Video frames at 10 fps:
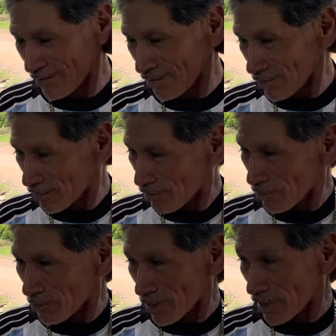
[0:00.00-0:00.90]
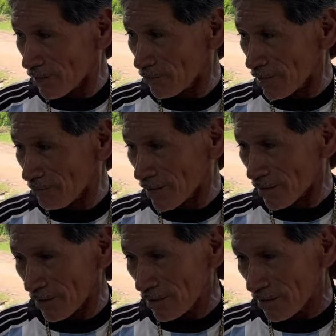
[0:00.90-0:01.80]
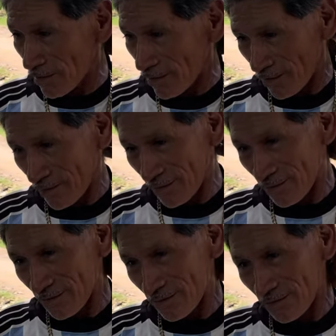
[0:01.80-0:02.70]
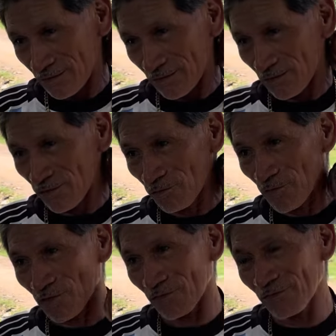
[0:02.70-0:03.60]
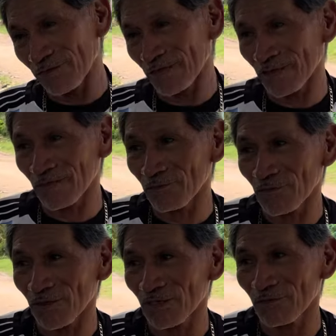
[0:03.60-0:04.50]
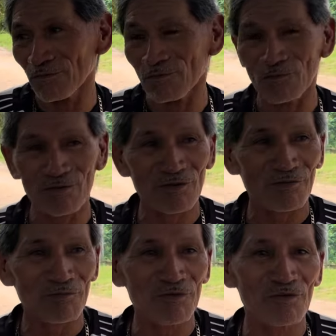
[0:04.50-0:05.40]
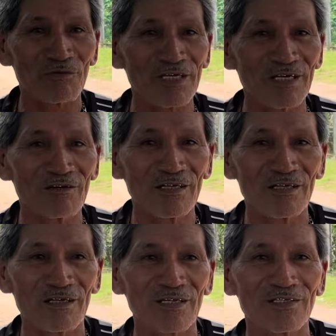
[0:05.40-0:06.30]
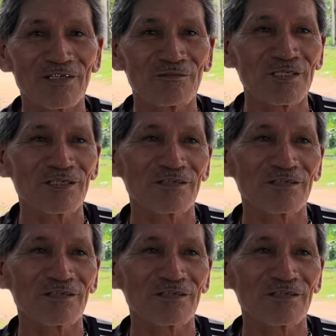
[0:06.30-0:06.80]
Todo, solo porque yo me aparté de él ¿Será eso? No puedo vivir allí porque mucho, mucho vergueo ahí en la casa también.